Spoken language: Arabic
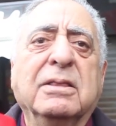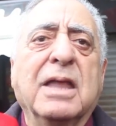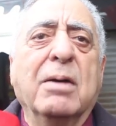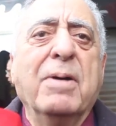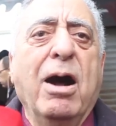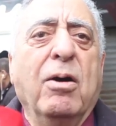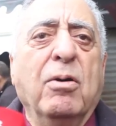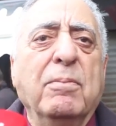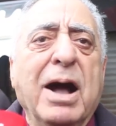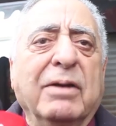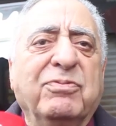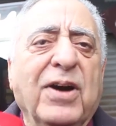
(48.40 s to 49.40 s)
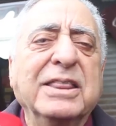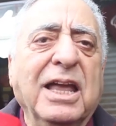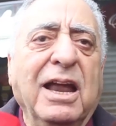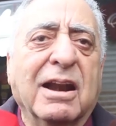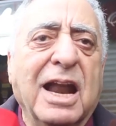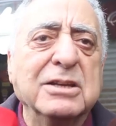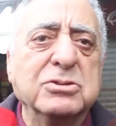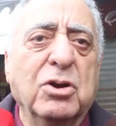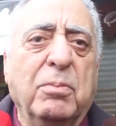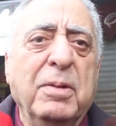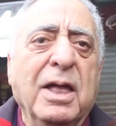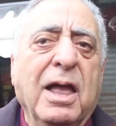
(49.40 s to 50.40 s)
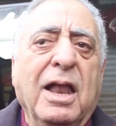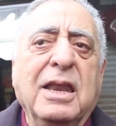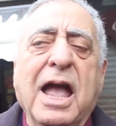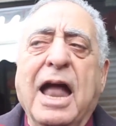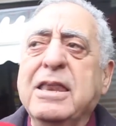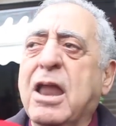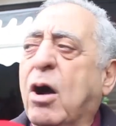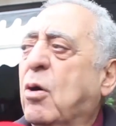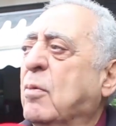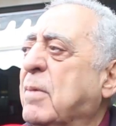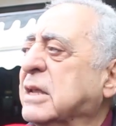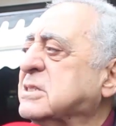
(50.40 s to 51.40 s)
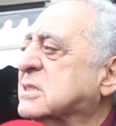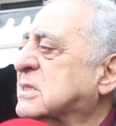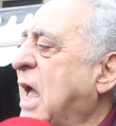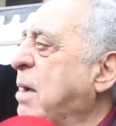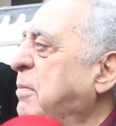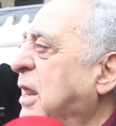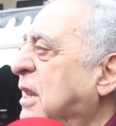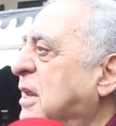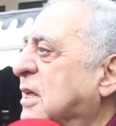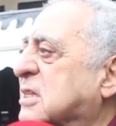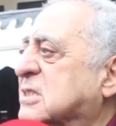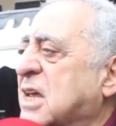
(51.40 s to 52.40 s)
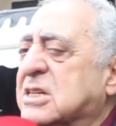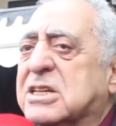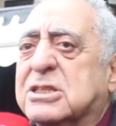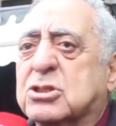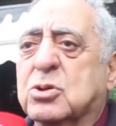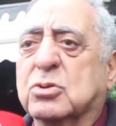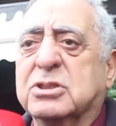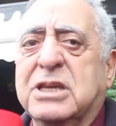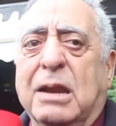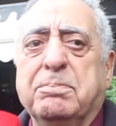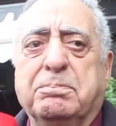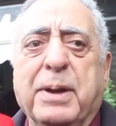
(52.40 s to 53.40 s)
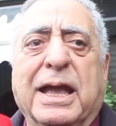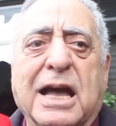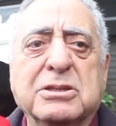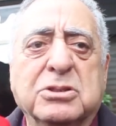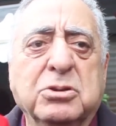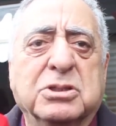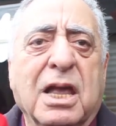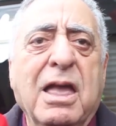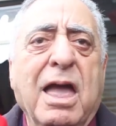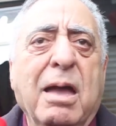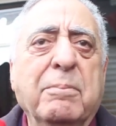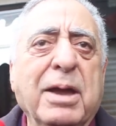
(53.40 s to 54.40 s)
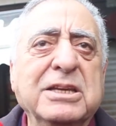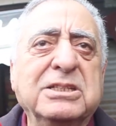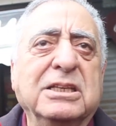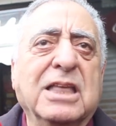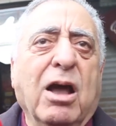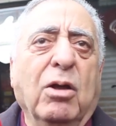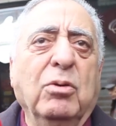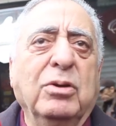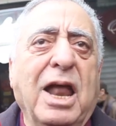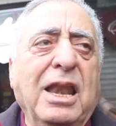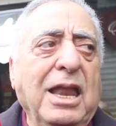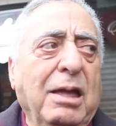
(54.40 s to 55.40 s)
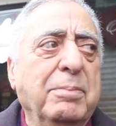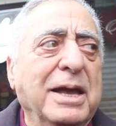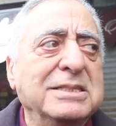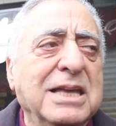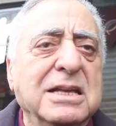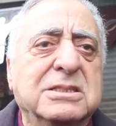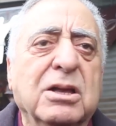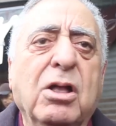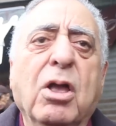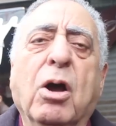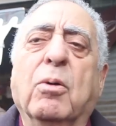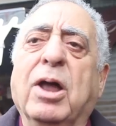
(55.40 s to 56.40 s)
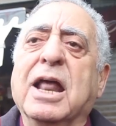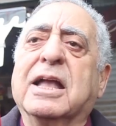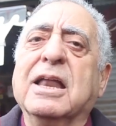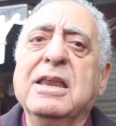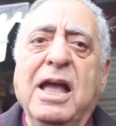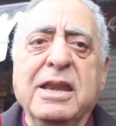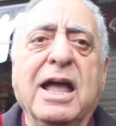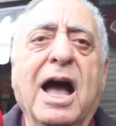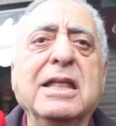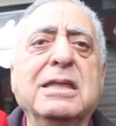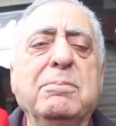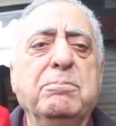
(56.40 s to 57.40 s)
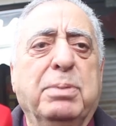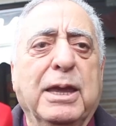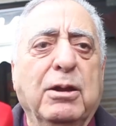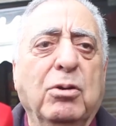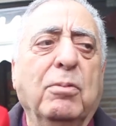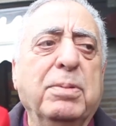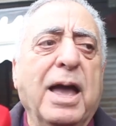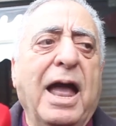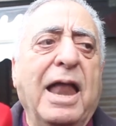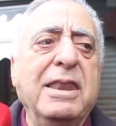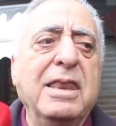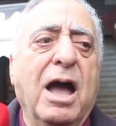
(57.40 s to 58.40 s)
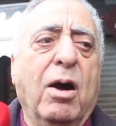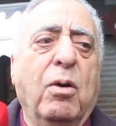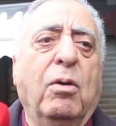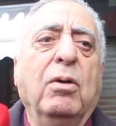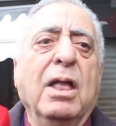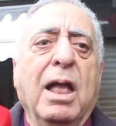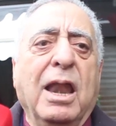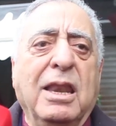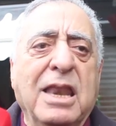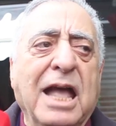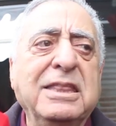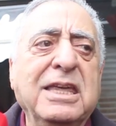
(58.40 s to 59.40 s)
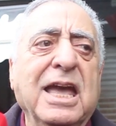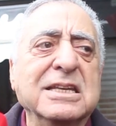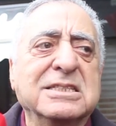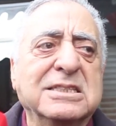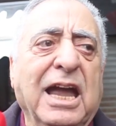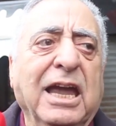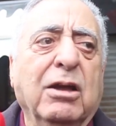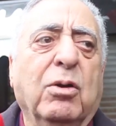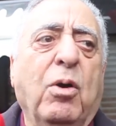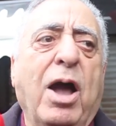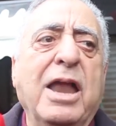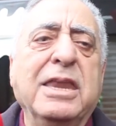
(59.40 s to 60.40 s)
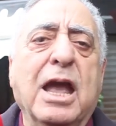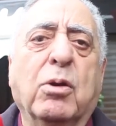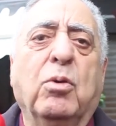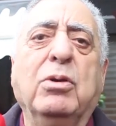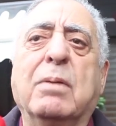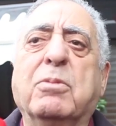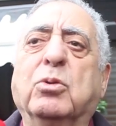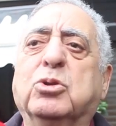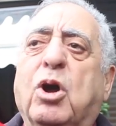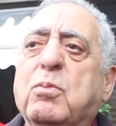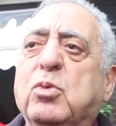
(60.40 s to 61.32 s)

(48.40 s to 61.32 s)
دابا هما فاتحين راسهم لانهما استعملين التجسس ديال بيغاسوس باش يدخلونا للحباسات ولكن نحن غادي نبينوا بانه الذي يستحق أن يكون موضوع